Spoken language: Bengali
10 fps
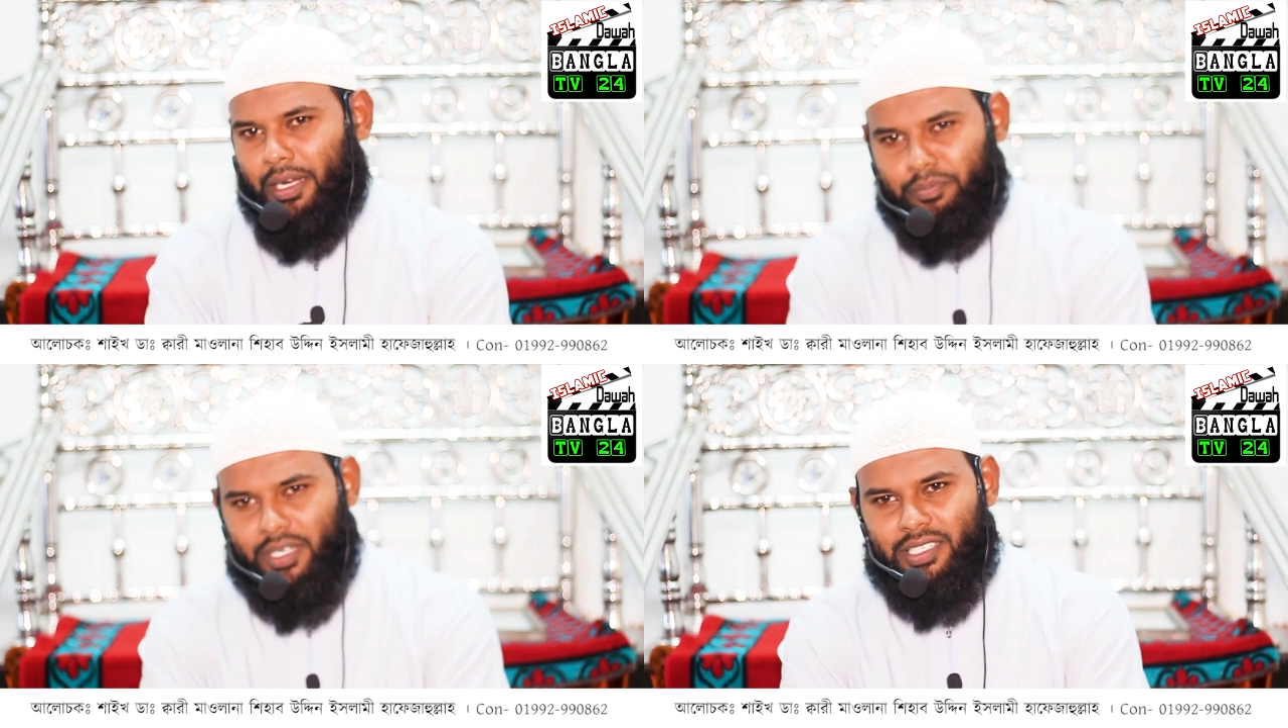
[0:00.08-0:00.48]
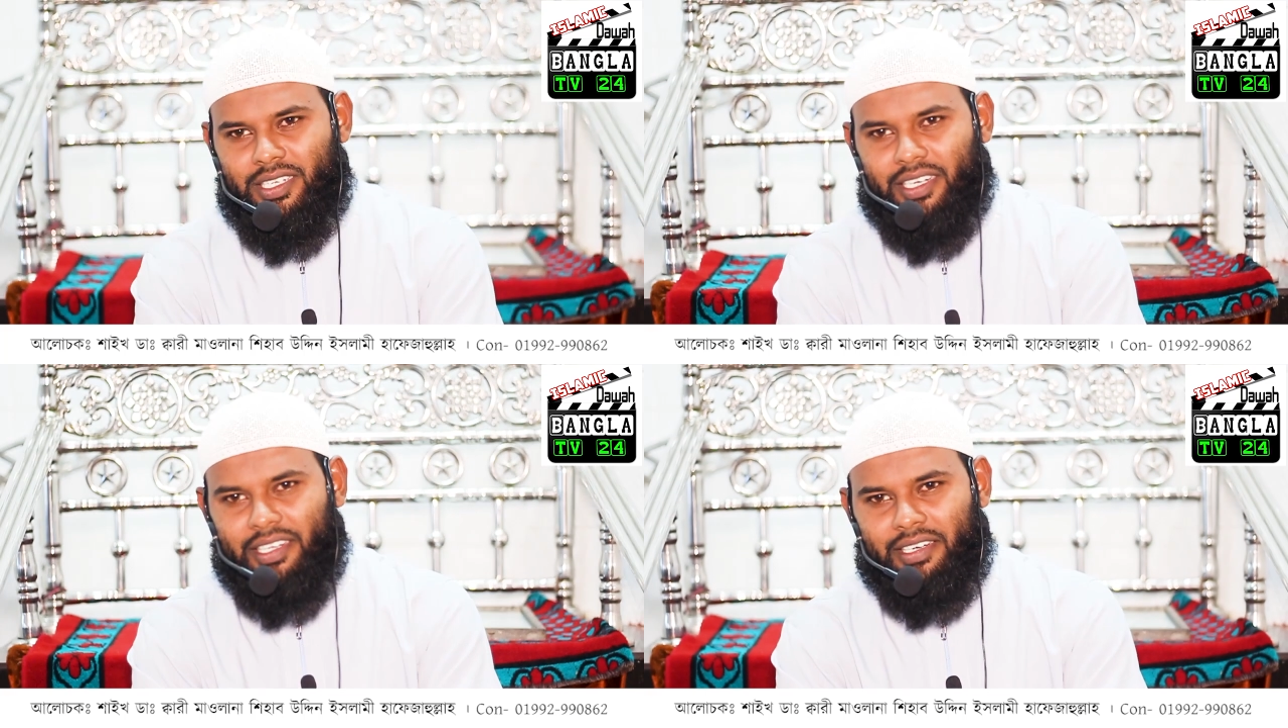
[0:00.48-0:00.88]
আপনারা
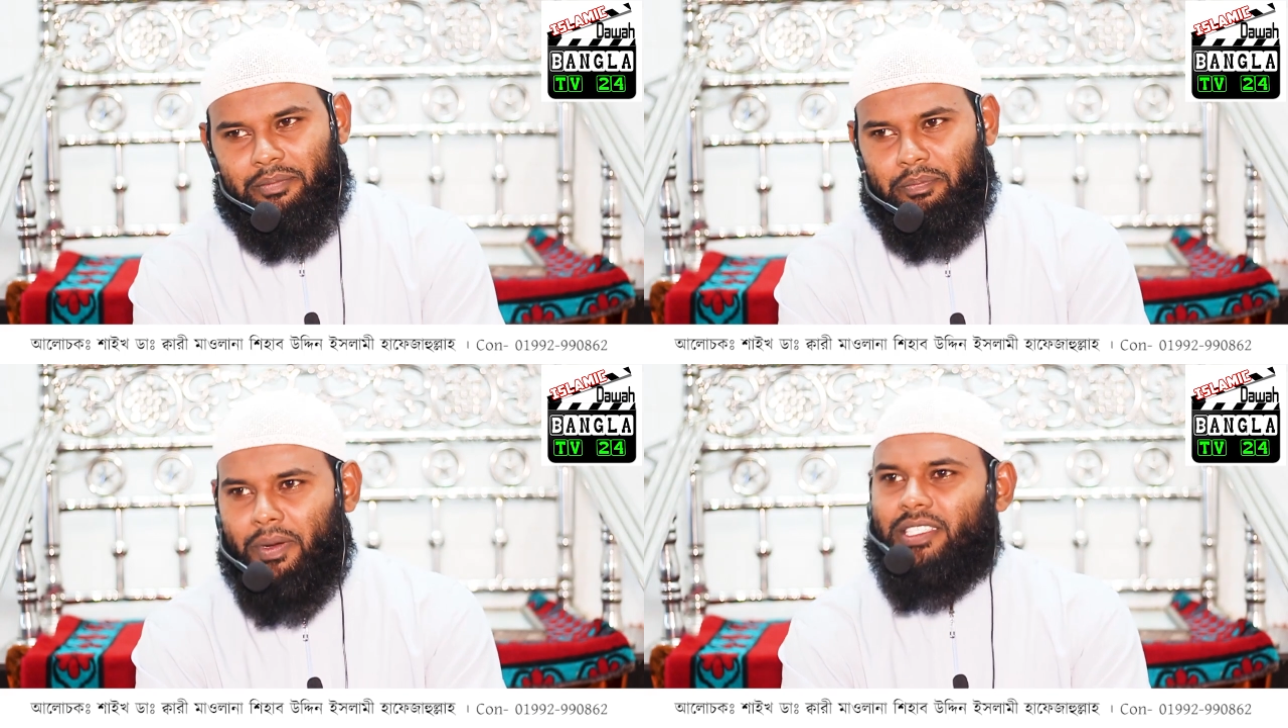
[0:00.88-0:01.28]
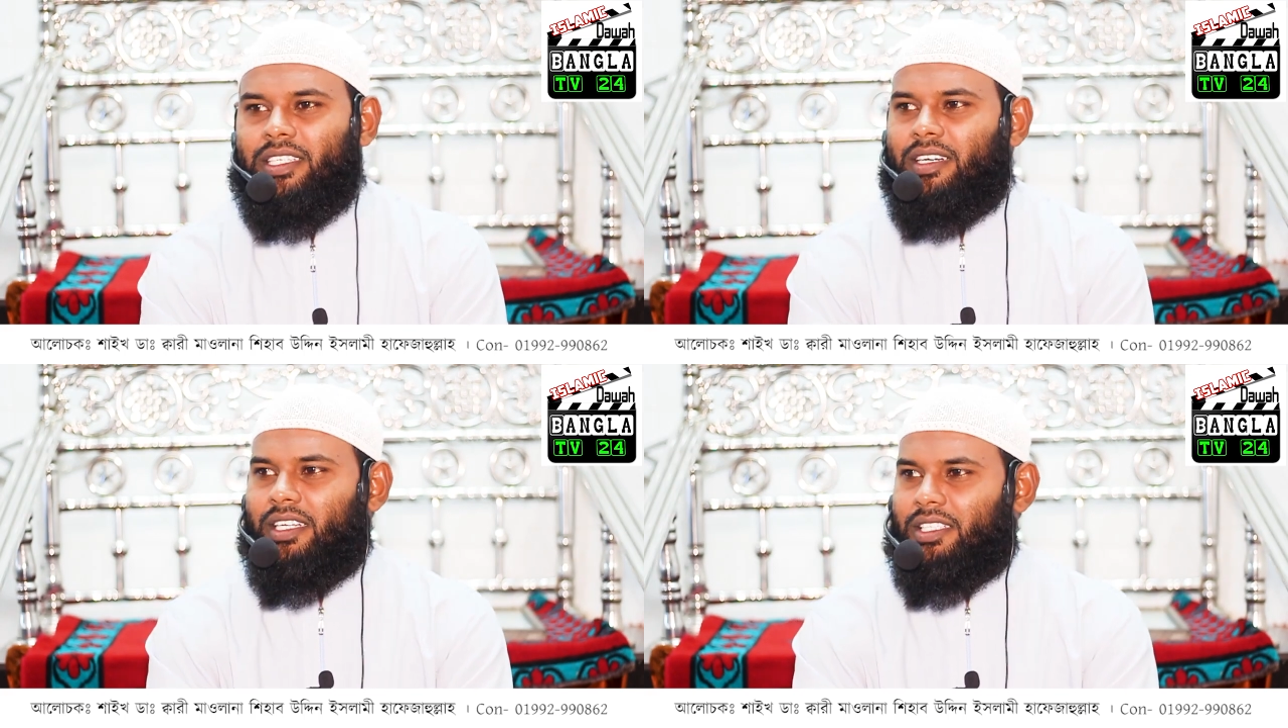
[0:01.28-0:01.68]
জানেন
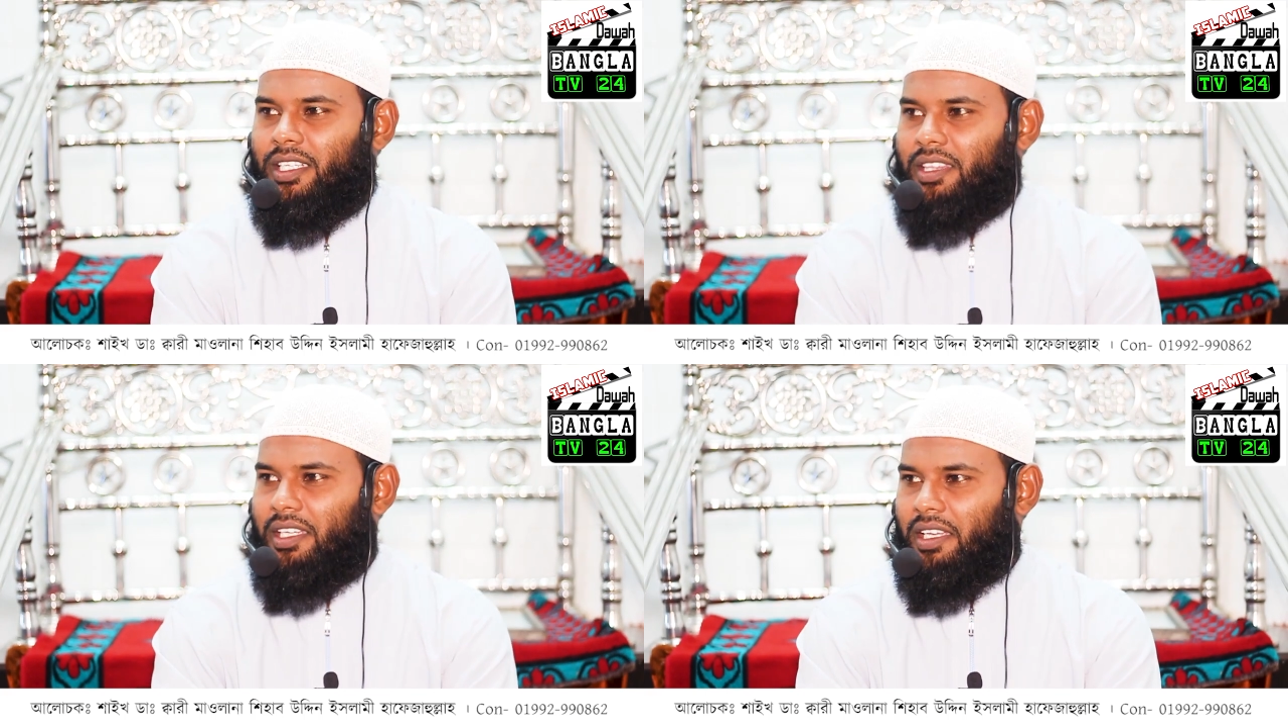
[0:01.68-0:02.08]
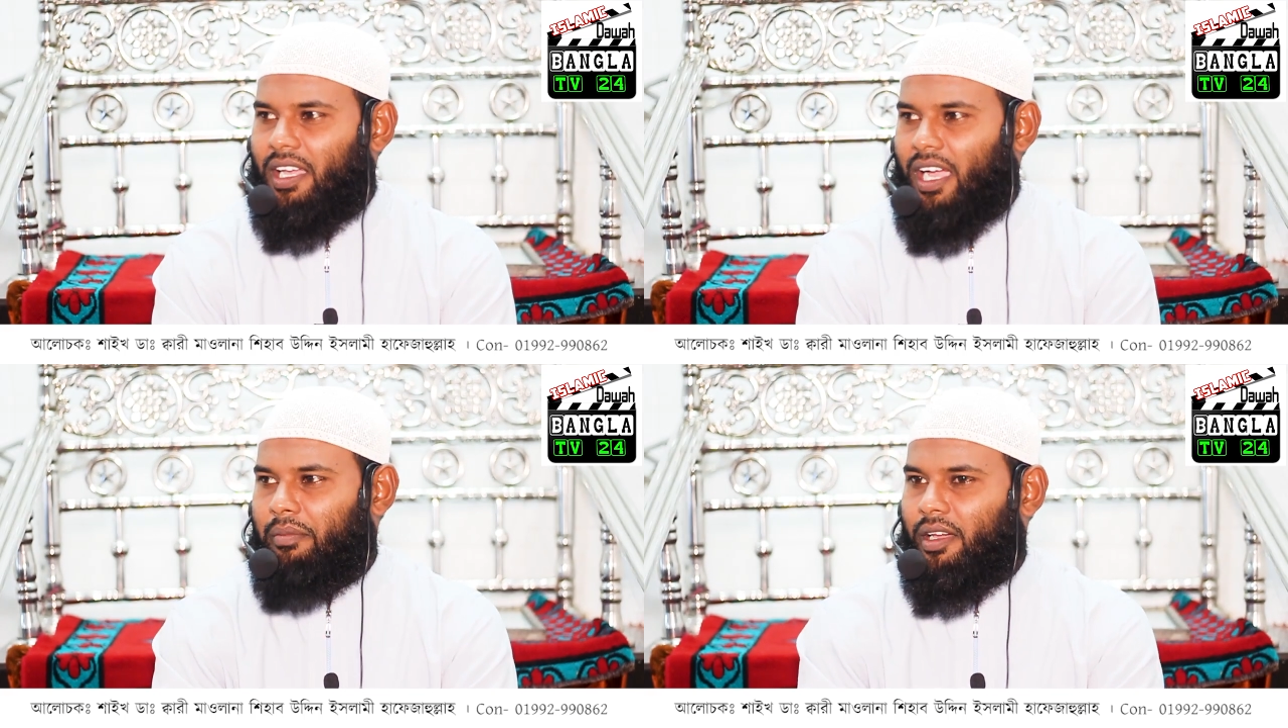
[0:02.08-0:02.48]
পাশের রাষ্ট্রের থেকে
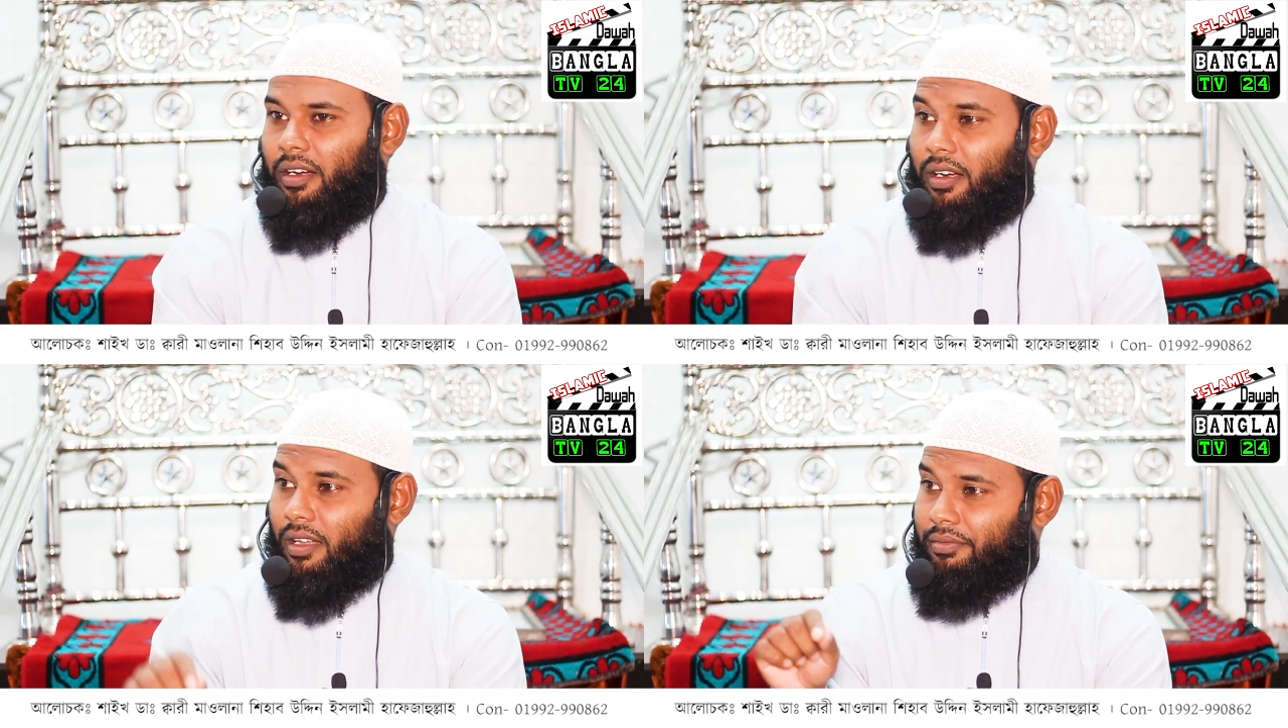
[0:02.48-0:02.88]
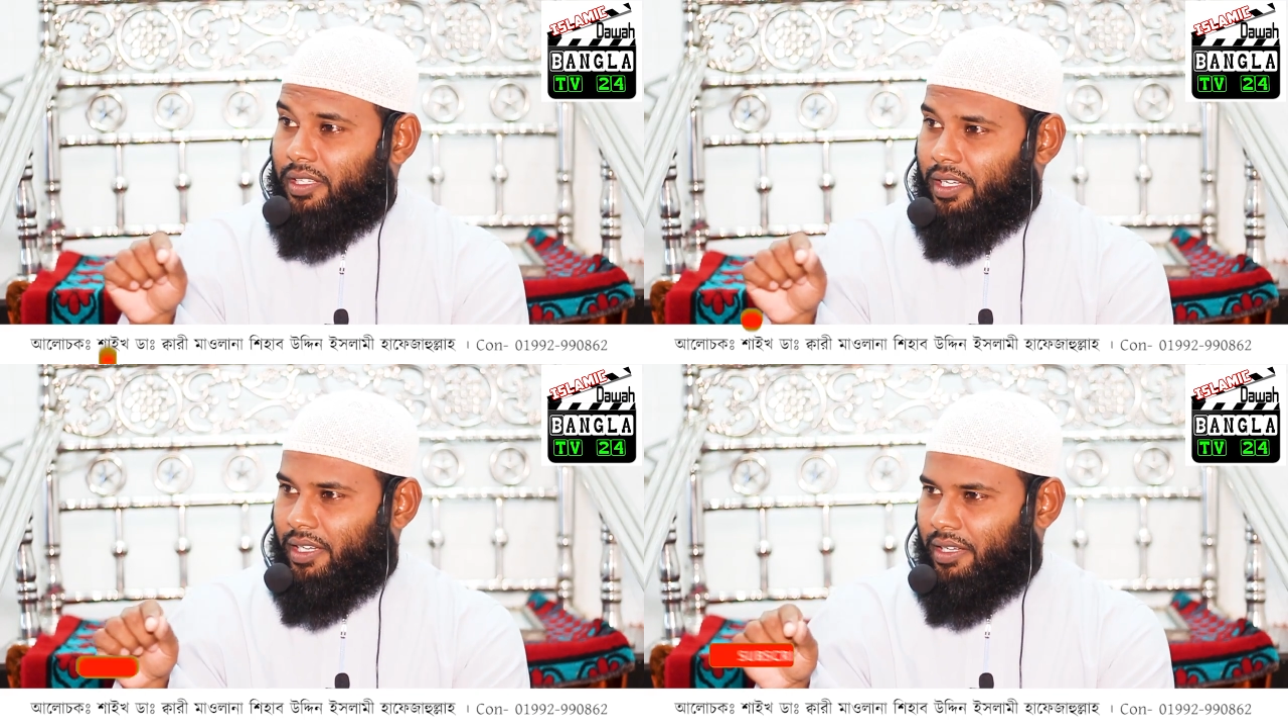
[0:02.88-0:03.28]
আমার
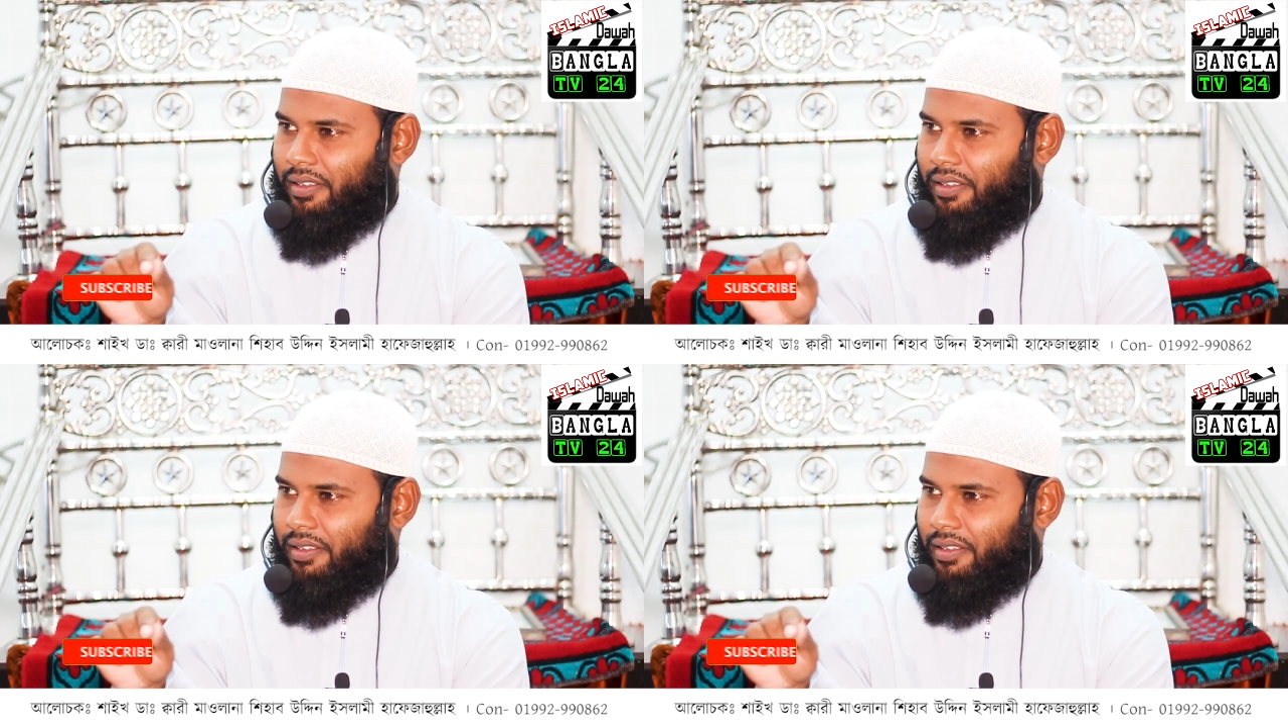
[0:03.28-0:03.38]
নাবিকে